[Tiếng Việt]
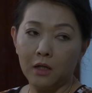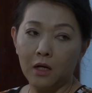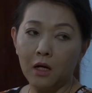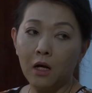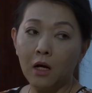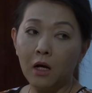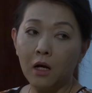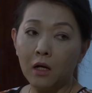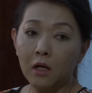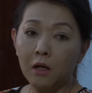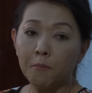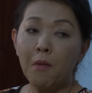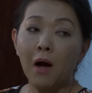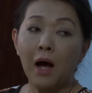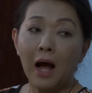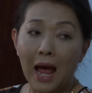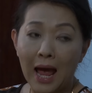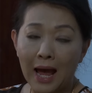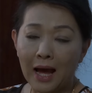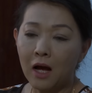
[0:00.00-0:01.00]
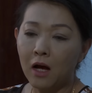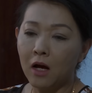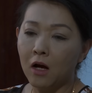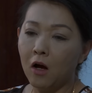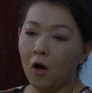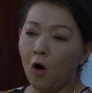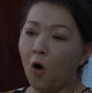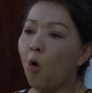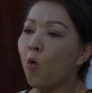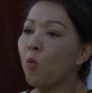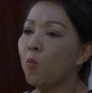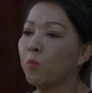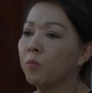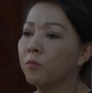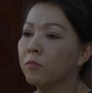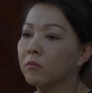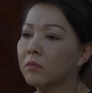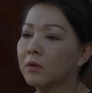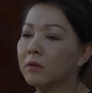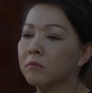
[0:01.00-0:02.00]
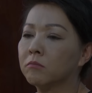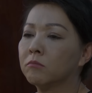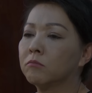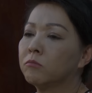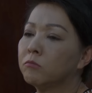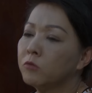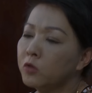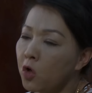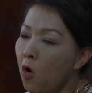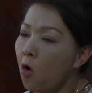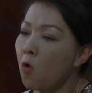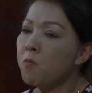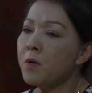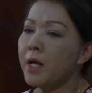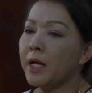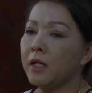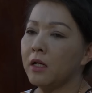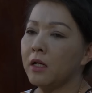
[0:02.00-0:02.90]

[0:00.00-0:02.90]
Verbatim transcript: tôi uh, mần ăn, hùng uh, vốn